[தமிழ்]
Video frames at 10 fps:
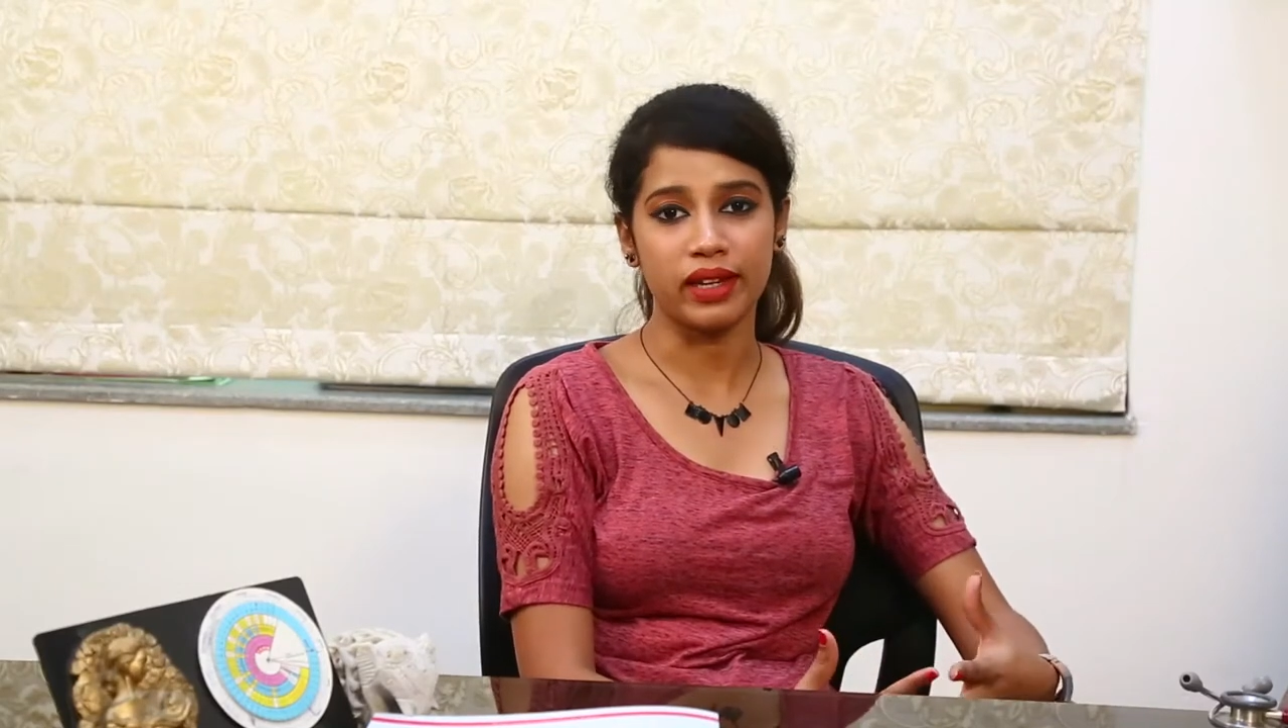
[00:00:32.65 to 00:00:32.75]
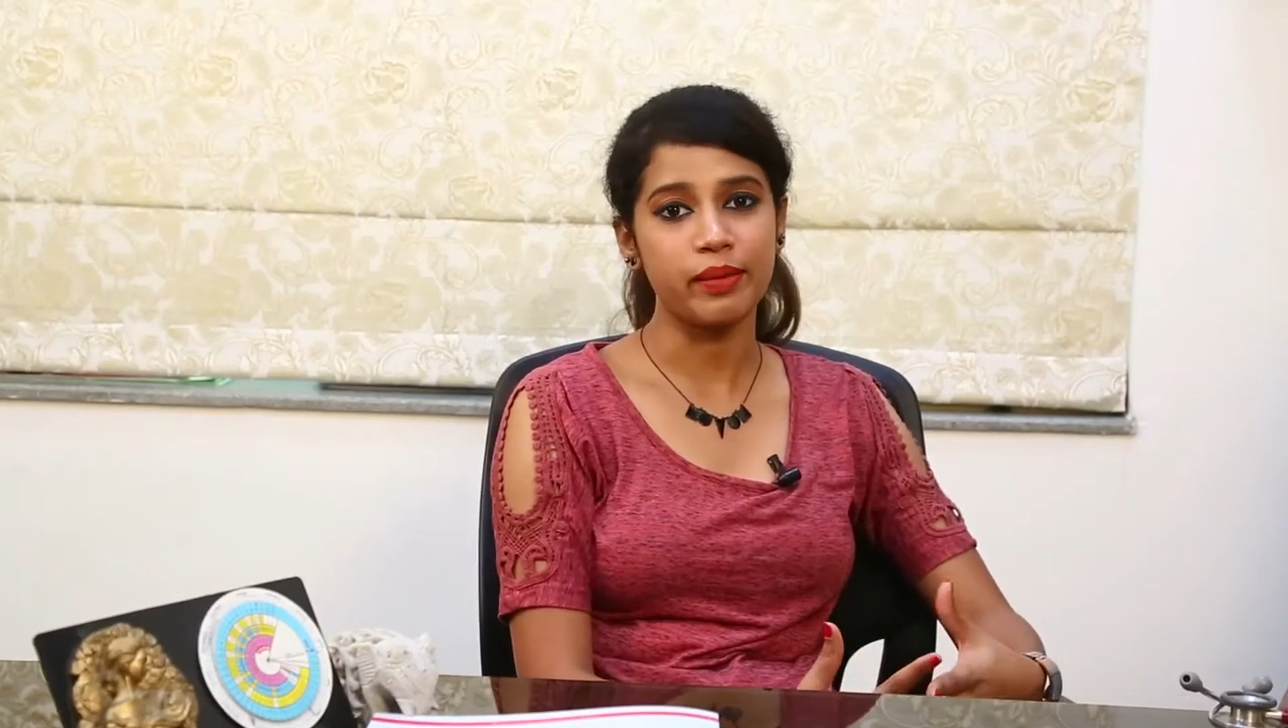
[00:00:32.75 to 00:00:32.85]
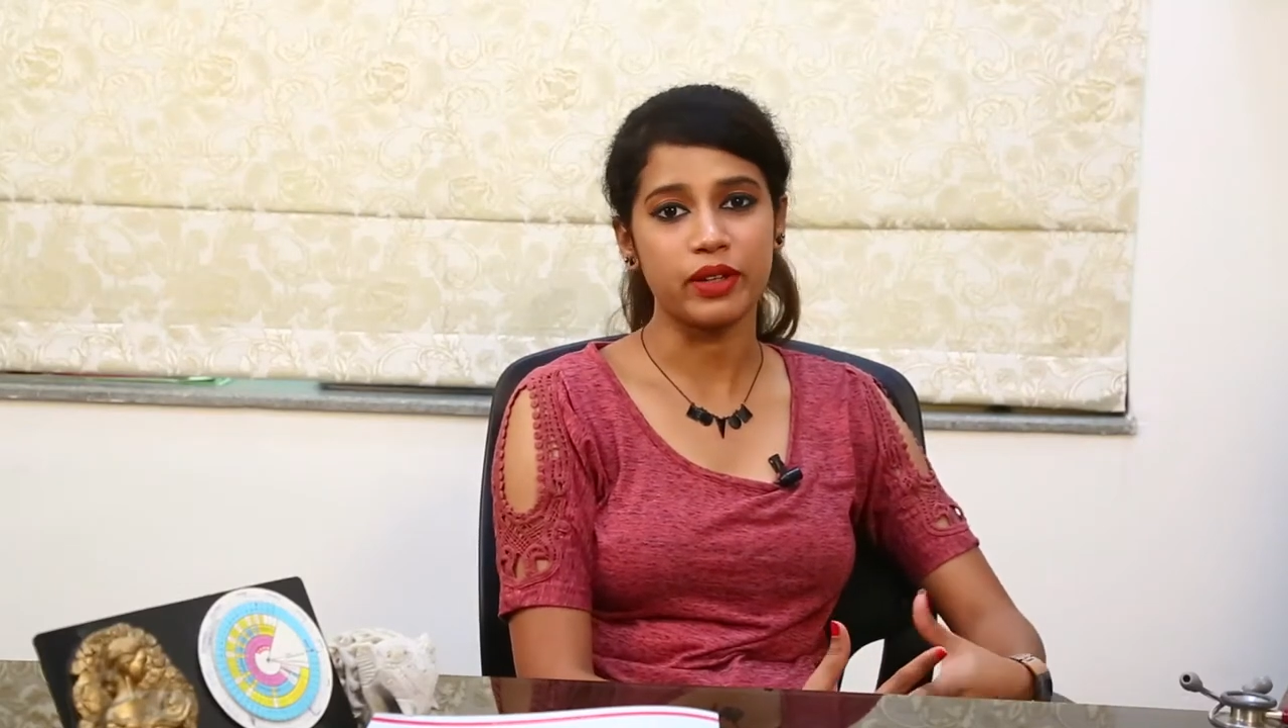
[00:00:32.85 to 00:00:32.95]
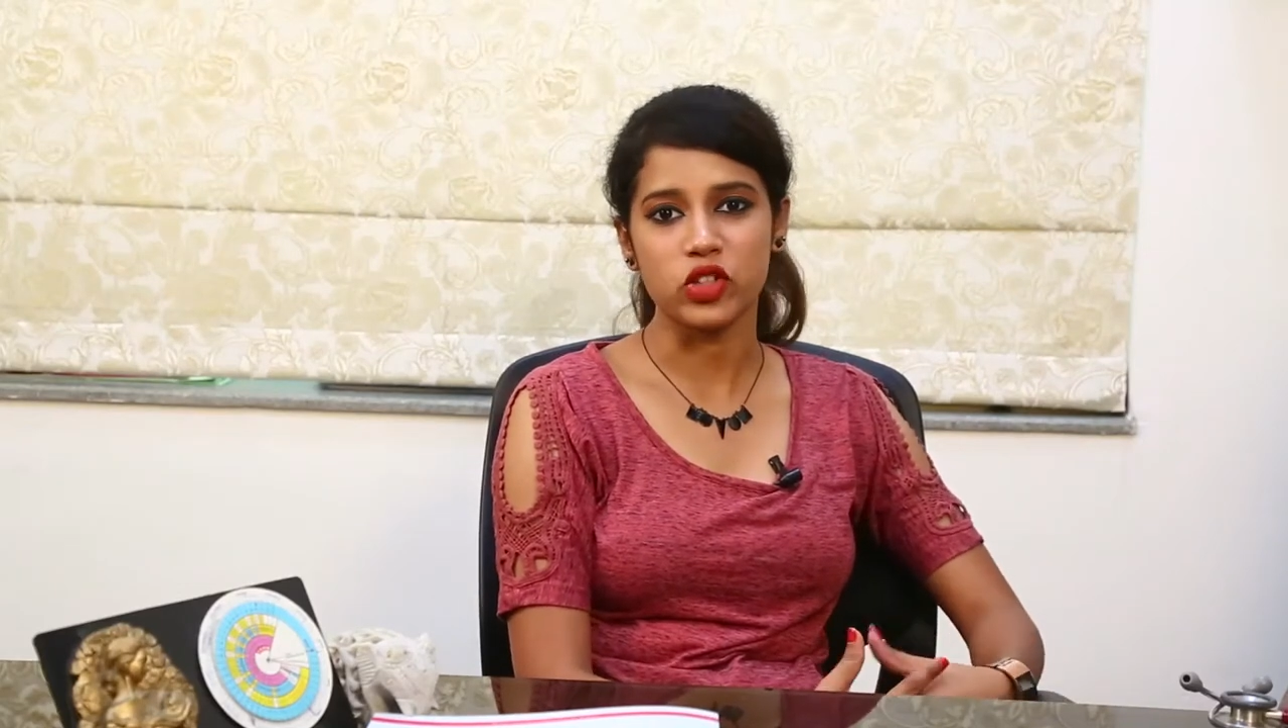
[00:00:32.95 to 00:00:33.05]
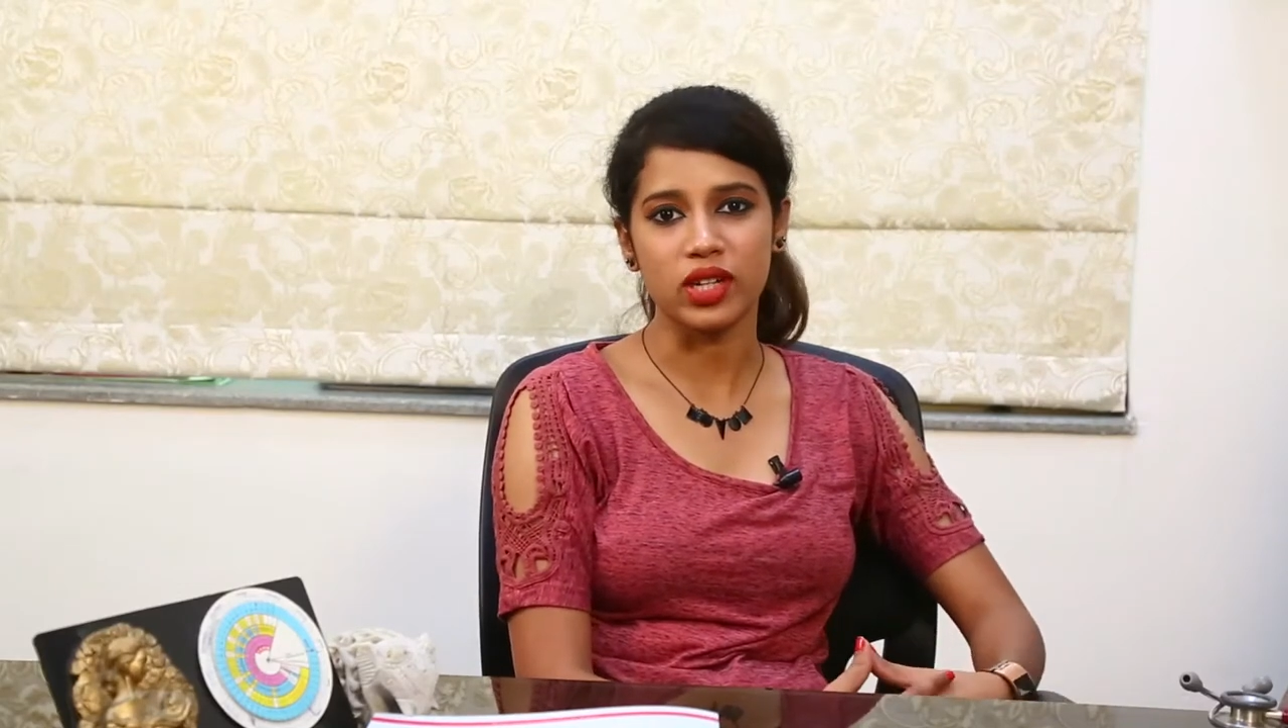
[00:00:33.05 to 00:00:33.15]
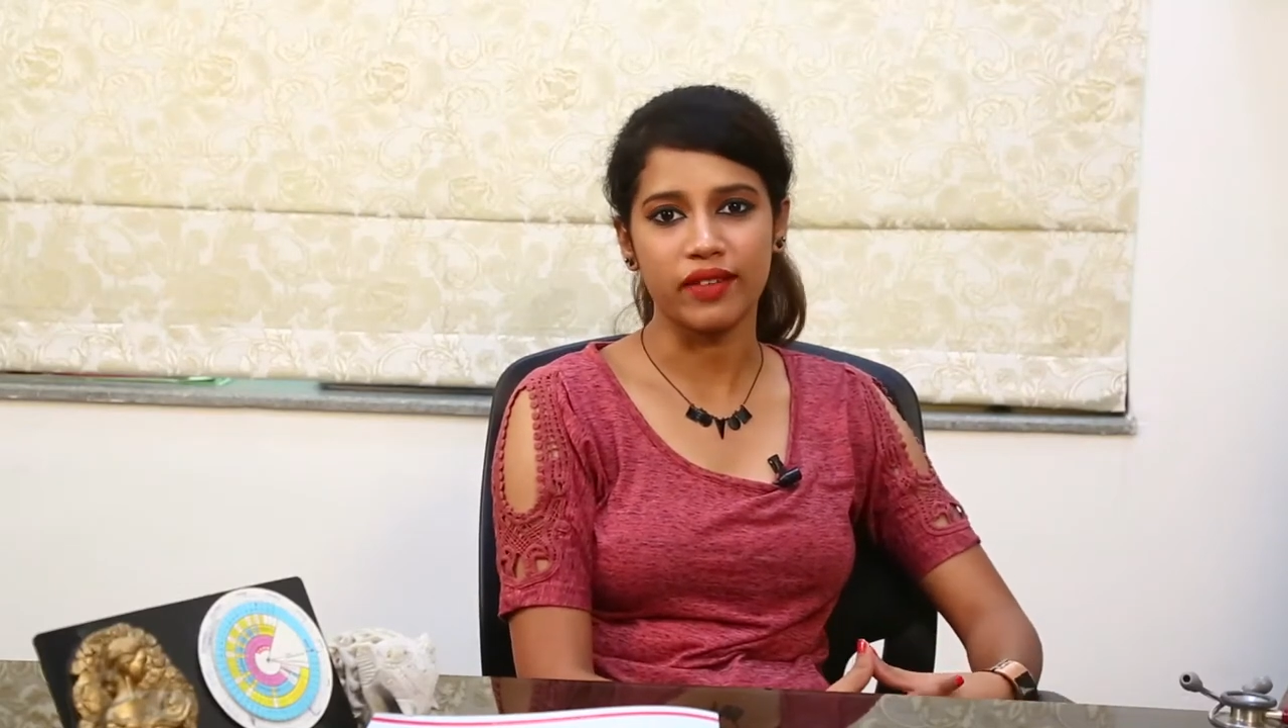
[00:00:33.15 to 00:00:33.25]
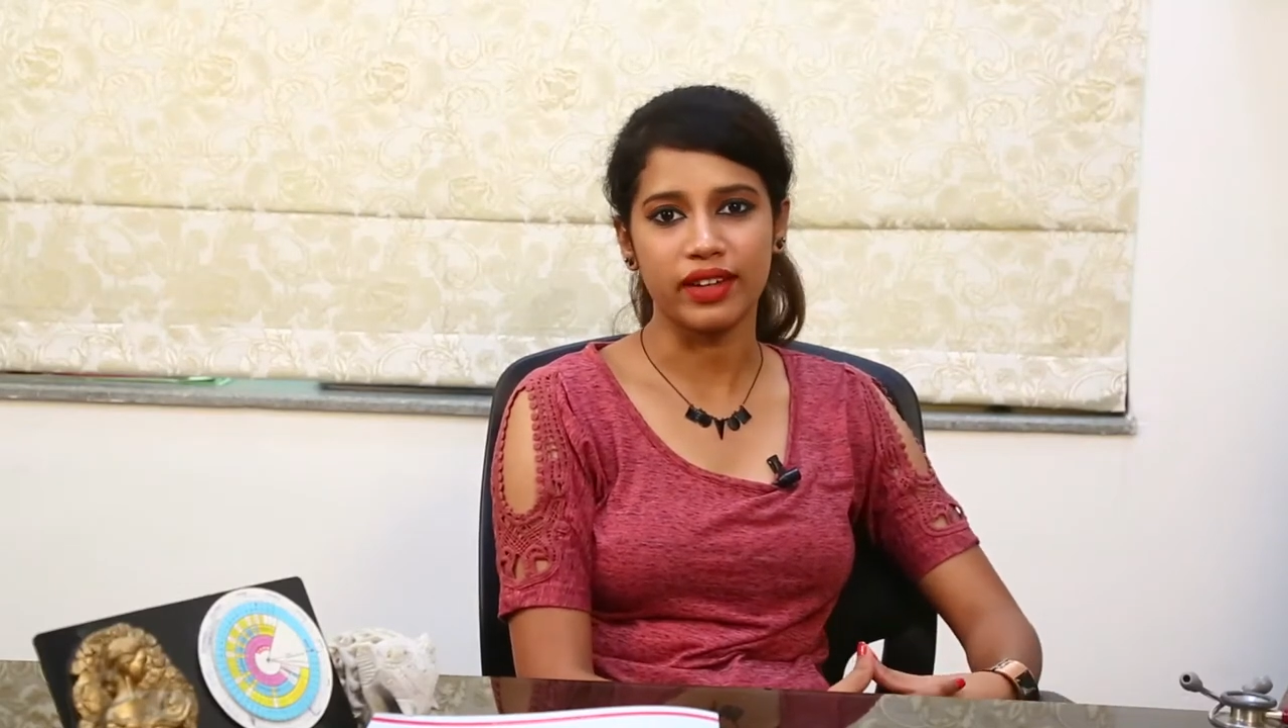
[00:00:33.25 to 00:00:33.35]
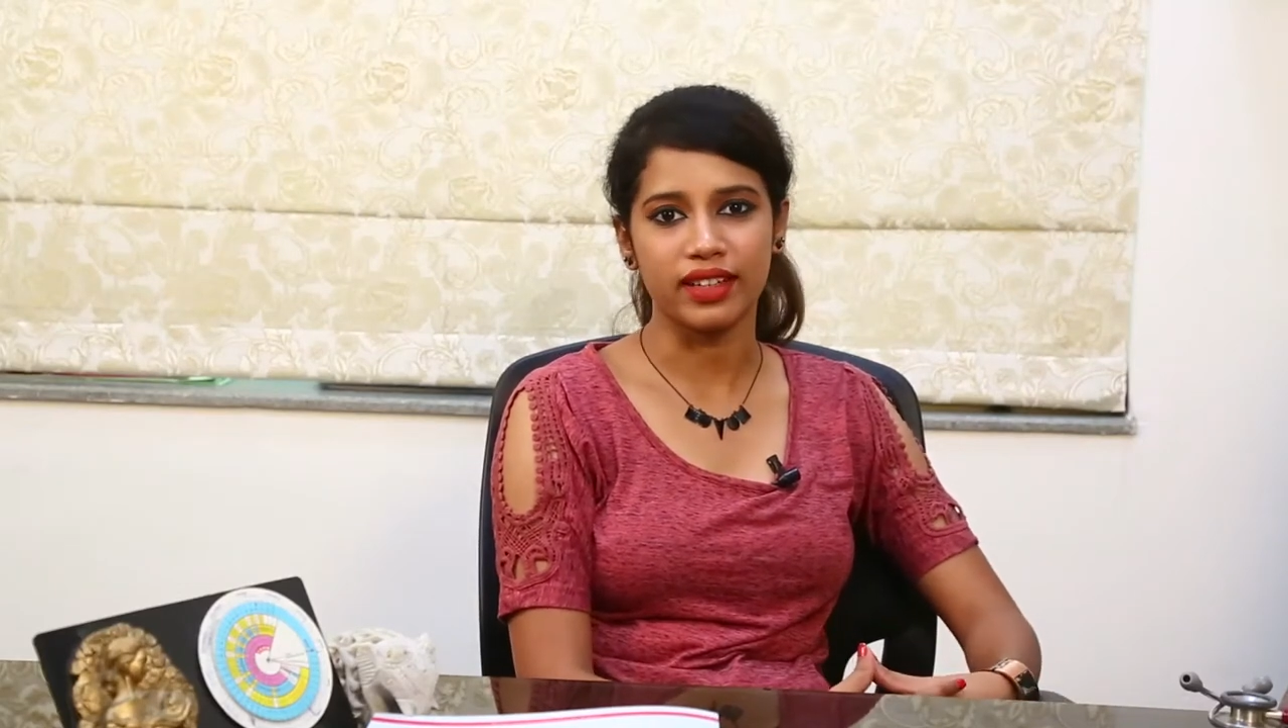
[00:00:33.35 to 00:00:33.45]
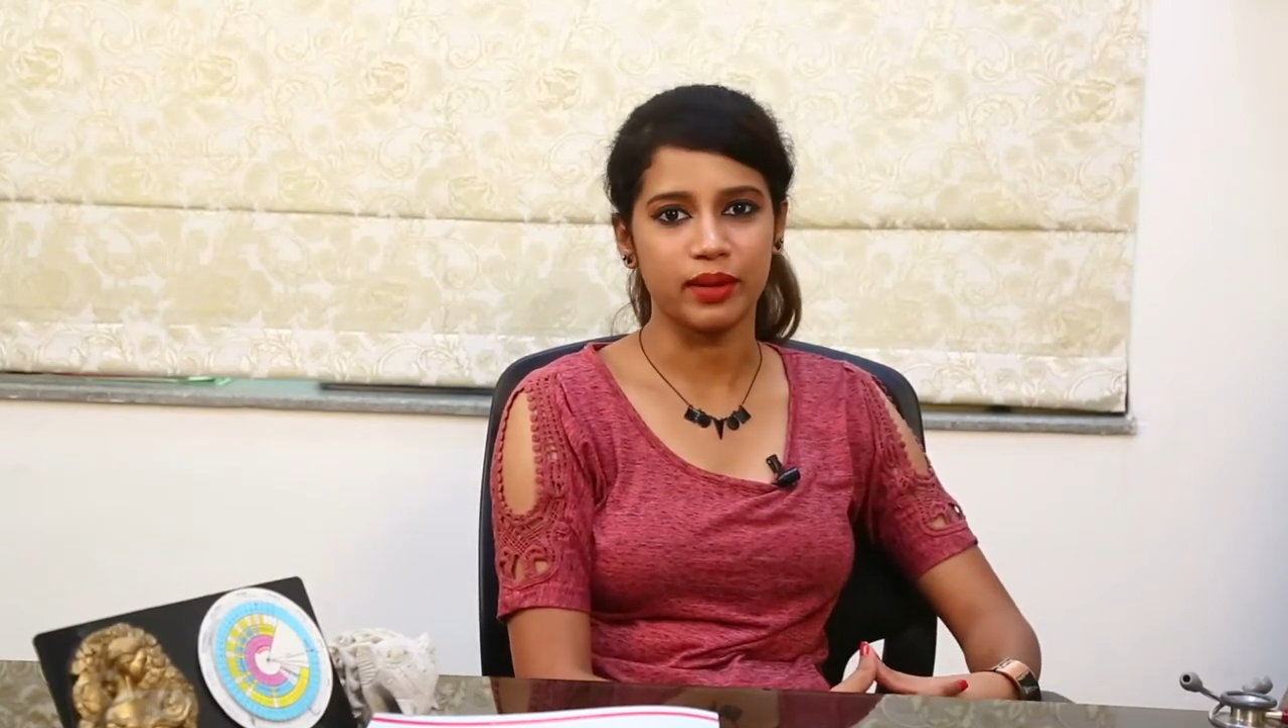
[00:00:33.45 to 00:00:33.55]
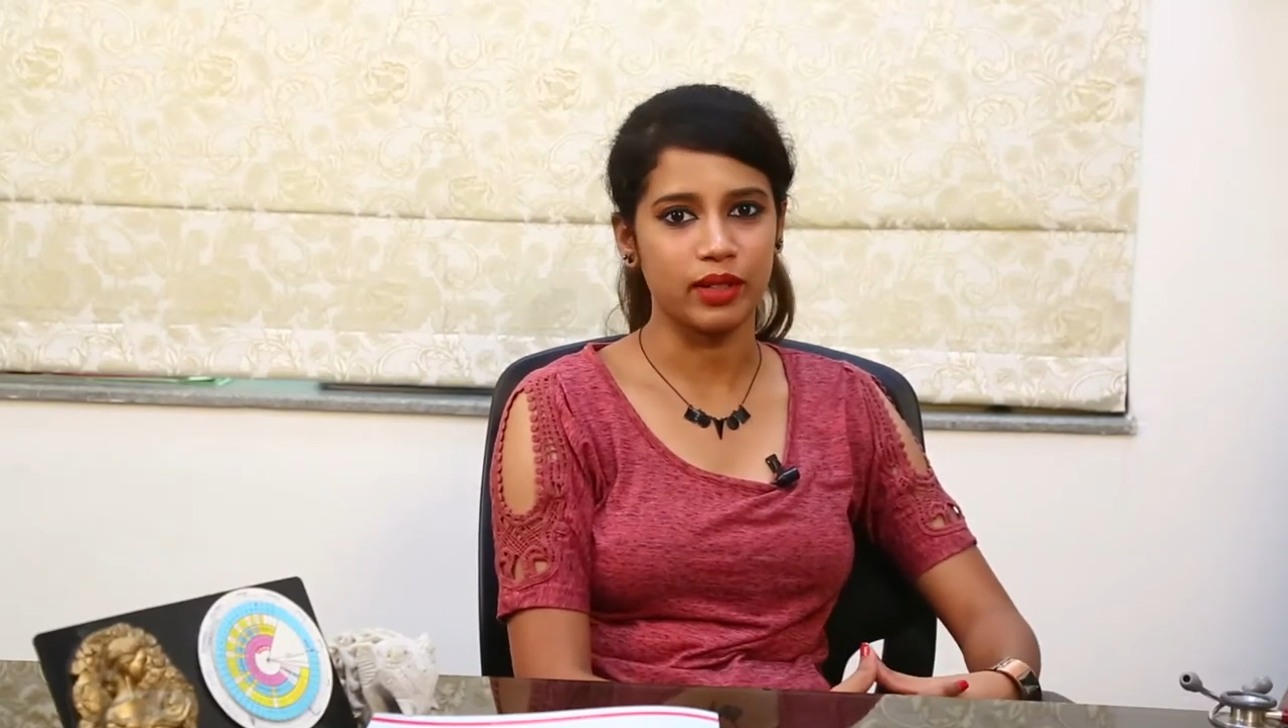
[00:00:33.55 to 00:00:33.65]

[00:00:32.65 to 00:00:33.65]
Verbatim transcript: பெரிய பிரச்சனையாகவே இருக்குது